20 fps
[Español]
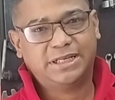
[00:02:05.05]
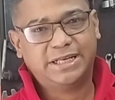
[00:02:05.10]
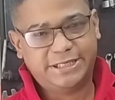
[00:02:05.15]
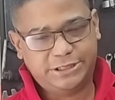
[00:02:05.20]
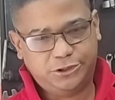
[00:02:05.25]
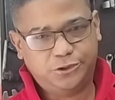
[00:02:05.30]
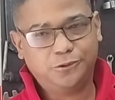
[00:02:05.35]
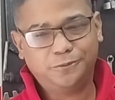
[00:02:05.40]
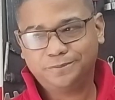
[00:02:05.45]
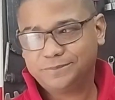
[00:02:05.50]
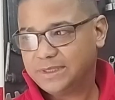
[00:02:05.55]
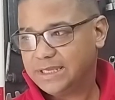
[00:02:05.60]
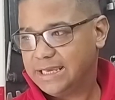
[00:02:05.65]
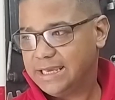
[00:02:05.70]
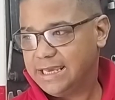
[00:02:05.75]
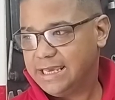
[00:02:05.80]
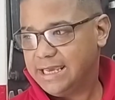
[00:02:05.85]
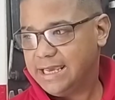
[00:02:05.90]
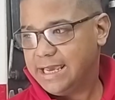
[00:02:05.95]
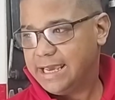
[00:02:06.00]
¿Listo?
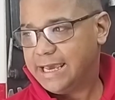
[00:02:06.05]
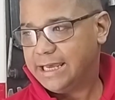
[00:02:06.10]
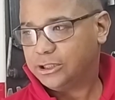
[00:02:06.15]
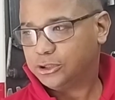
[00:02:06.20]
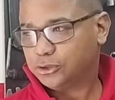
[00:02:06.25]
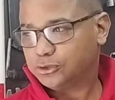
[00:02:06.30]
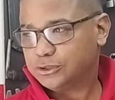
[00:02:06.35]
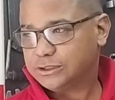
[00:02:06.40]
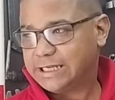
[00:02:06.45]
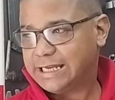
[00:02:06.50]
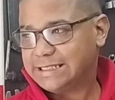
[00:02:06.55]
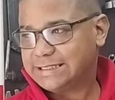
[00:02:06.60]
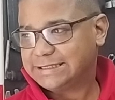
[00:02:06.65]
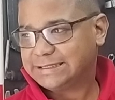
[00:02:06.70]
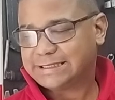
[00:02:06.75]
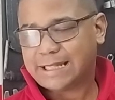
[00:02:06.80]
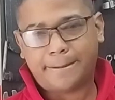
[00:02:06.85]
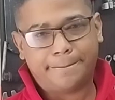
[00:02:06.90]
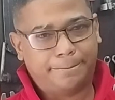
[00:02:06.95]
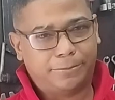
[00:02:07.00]

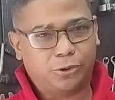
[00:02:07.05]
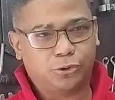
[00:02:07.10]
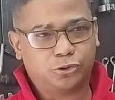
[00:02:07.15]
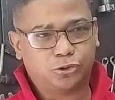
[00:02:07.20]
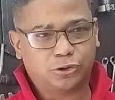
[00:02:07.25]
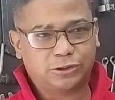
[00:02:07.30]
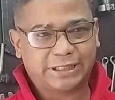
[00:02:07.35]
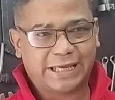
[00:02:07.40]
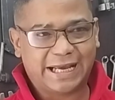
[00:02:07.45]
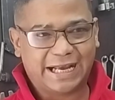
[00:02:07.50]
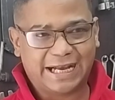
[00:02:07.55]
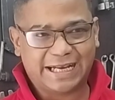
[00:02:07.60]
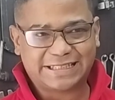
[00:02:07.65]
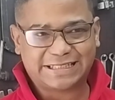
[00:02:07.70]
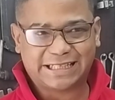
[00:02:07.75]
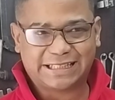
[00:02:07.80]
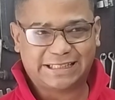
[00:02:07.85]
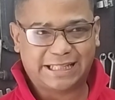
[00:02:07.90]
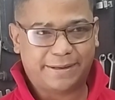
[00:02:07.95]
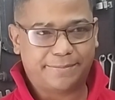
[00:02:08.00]
Entonces, tan pronto tenga
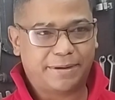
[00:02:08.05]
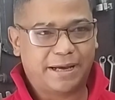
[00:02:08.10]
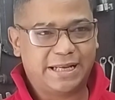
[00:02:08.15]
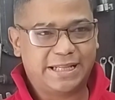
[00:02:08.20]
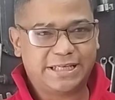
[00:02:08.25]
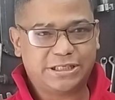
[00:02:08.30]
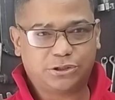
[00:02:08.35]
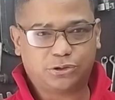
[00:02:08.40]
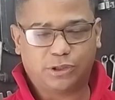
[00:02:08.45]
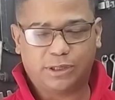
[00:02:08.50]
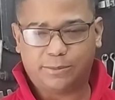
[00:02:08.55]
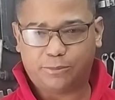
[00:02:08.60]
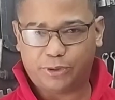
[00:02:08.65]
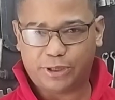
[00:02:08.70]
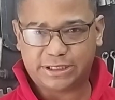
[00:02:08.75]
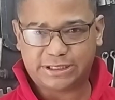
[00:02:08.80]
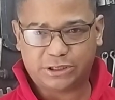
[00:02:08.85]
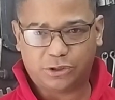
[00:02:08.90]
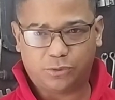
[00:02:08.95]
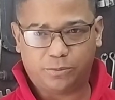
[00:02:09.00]
ese tema listo, les
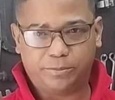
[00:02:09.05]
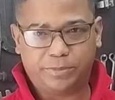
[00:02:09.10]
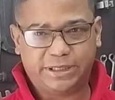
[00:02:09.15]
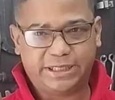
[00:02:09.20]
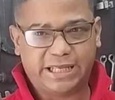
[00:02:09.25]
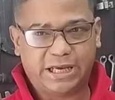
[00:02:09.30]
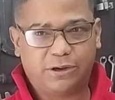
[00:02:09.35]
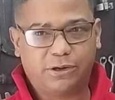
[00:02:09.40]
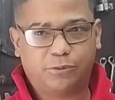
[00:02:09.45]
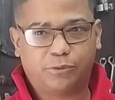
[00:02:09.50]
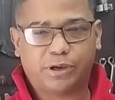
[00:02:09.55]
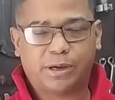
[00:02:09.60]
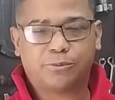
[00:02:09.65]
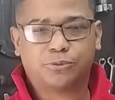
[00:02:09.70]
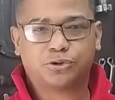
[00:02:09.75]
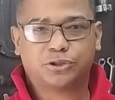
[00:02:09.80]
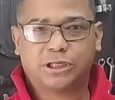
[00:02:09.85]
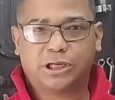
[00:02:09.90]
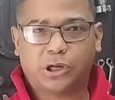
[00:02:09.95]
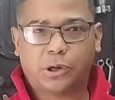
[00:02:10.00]
voy a hacer un video, les voy a
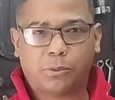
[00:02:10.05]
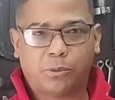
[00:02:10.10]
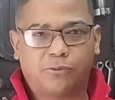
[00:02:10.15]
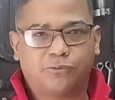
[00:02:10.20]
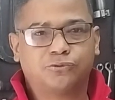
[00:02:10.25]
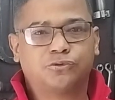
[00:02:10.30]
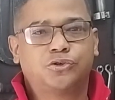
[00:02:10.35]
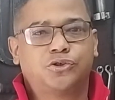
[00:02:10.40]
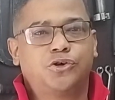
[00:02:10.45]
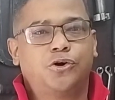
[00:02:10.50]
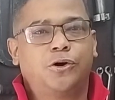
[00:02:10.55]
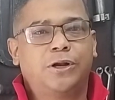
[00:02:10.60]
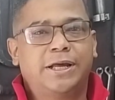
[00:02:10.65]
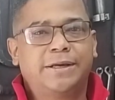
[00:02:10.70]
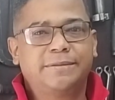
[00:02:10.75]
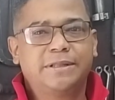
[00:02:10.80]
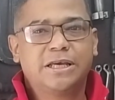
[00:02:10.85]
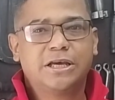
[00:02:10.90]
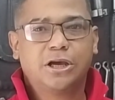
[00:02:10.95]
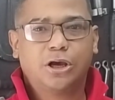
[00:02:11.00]
mostrar cómo
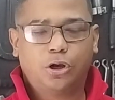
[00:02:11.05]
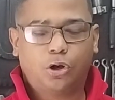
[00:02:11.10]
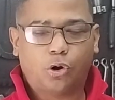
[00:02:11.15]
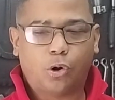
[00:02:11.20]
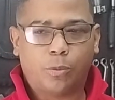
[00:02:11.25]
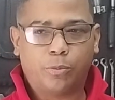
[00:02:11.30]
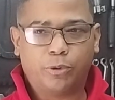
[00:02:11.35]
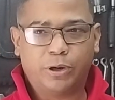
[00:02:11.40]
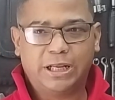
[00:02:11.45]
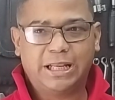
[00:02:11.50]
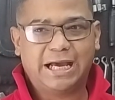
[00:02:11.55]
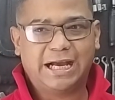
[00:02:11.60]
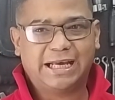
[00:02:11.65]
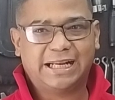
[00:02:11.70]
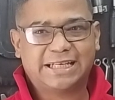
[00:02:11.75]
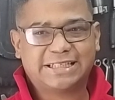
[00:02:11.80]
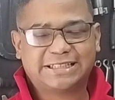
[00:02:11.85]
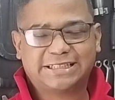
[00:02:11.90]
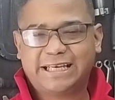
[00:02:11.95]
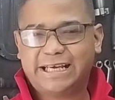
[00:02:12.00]
funciona, cómo es la
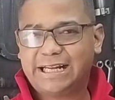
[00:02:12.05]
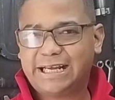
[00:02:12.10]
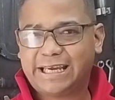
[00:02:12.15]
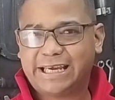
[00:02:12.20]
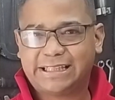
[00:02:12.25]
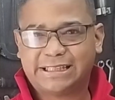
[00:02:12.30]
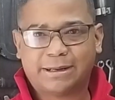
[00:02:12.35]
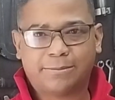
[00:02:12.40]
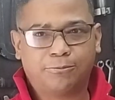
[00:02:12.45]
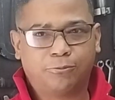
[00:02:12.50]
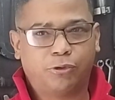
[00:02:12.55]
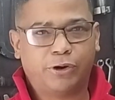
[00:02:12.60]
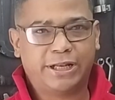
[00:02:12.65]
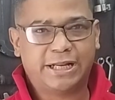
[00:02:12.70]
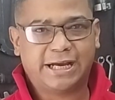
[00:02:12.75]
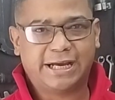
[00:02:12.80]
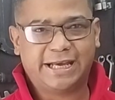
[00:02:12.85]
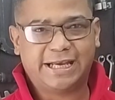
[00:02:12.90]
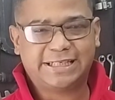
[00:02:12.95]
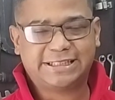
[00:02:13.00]
grasera, qué tan
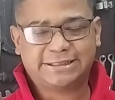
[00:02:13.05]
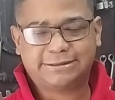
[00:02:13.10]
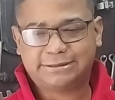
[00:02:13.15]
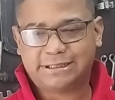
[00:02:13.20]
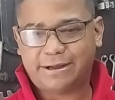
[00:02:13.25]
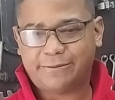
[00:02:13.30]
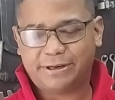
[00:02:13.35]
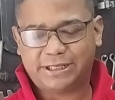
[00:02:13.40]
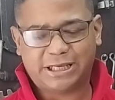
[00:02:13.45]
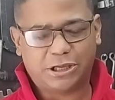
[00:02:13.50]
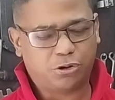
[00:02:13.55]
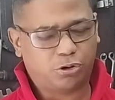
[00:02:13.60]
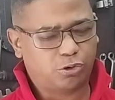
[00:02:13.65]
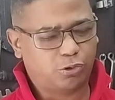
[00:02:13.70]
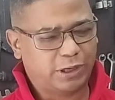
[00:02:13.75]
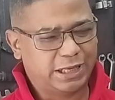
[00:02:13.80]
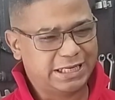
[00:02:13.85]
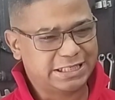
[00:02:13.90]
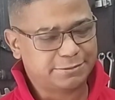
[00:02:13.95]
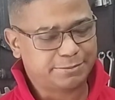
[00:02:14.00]
buena es. La verdad yo
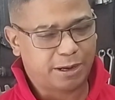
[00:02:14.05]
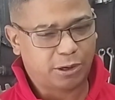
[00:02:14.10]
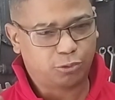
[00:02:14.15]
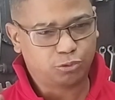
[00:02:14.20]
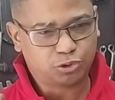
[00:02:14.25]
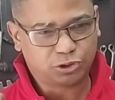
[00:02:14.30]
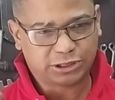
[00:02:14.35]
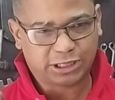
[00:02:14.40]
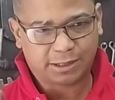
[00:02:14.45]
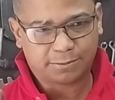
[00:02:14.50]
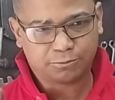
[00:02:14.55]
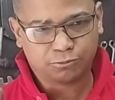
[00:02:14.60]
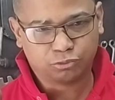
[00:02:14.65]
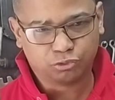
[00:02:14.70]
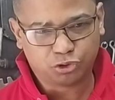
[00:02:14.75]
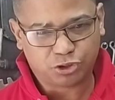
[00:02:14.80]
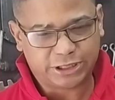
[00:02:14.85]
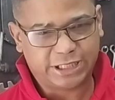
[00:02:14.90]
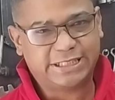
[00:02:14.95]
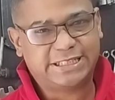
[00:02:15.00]
creo que les va a gustar
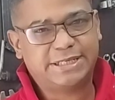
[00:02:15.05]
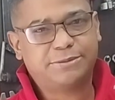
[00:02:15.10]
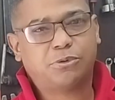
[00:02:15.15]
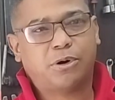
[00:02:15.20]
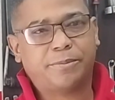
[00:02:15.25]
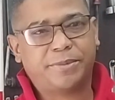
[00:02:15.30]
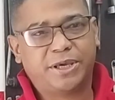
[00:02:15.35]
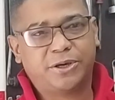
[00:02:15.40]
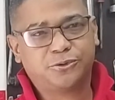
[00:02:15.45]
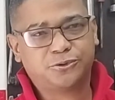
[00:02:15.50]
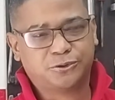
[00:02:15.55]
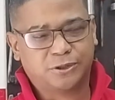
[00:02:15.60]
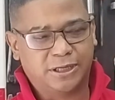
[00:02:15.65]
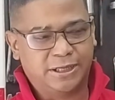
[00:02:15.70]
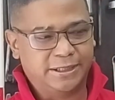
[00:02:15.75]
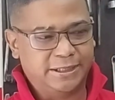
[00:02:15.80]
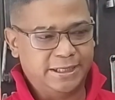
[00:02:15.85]
muchísimo, amigos.